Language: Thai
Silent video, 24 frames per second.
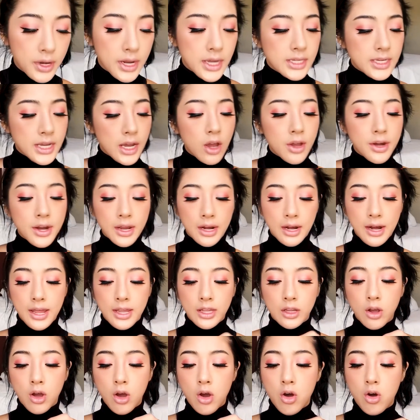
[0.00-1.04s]
วันนี้ใช้คอนแทคเล
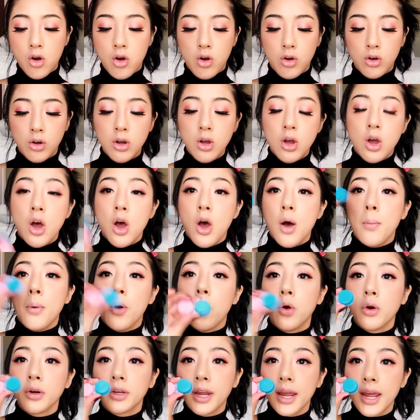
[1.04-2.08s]
นส์ของ
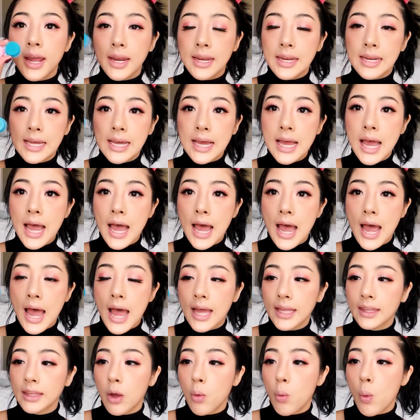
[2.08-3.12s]
โพรเทน นะคะ
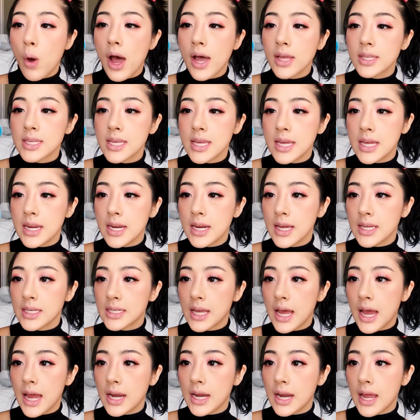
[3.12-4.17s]
แต่ว่าสีที่นัน
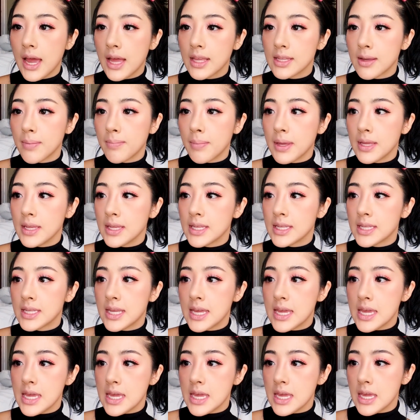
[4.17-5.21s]
ใช้เนี่ยจะเป็น
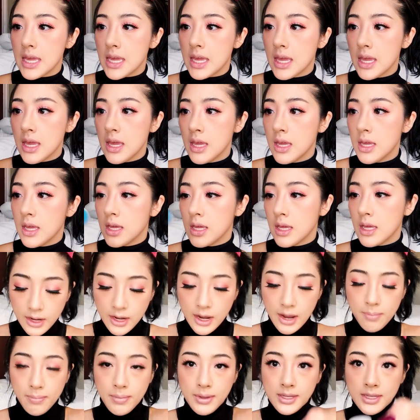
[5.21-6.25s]
สี
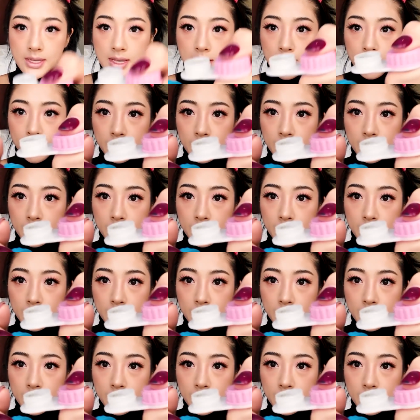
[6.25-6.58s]
เนี่ยเป็นสี